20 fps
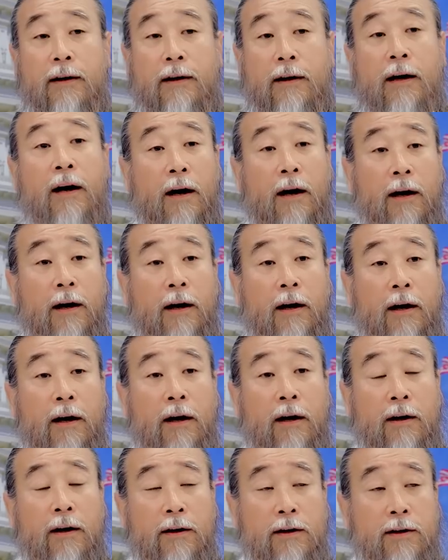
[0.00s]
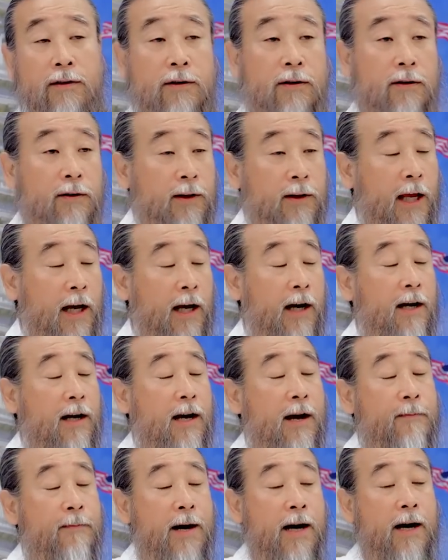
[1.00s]
어, 그래서 내가
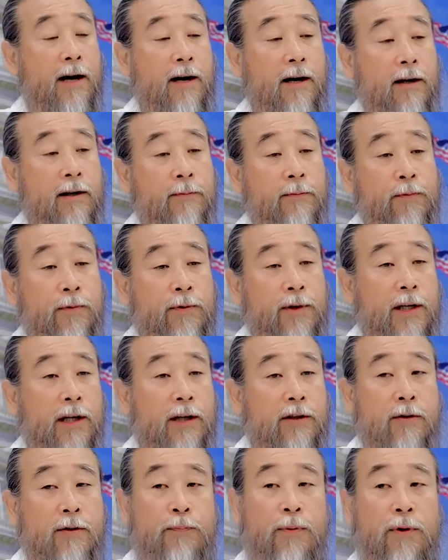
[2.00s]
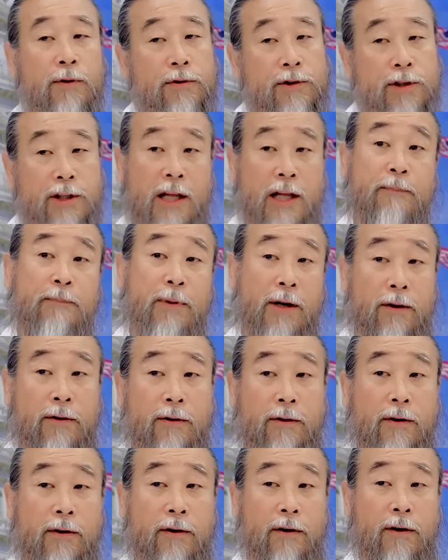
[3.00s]
가만히 보니까 저 버릇이
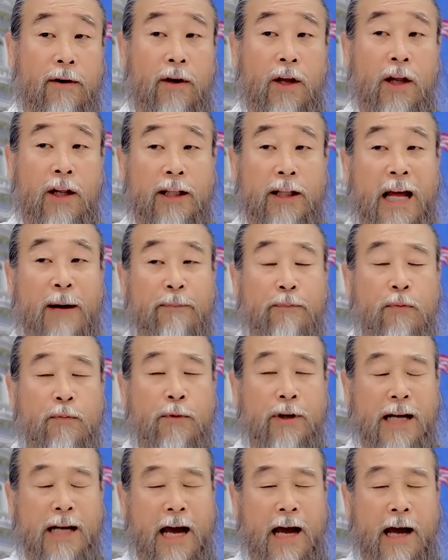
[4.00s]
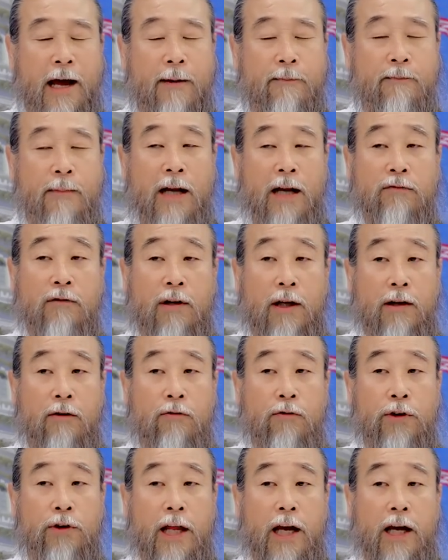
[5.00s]
나빠요. 나쁘면 아무 말도 안
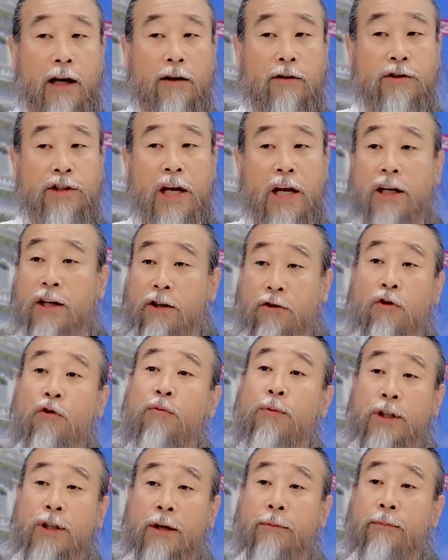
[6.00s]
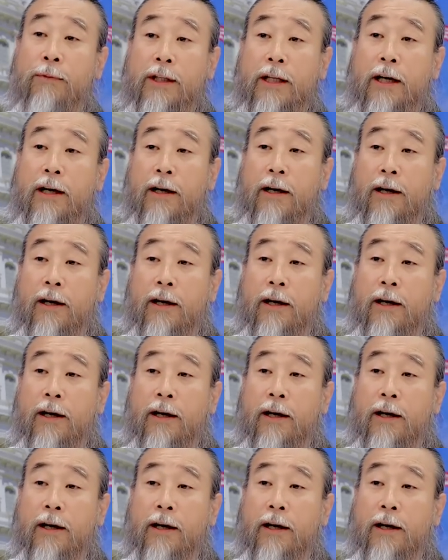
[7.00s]
하고 내가 그걸 챙겨놓으면 됩니다.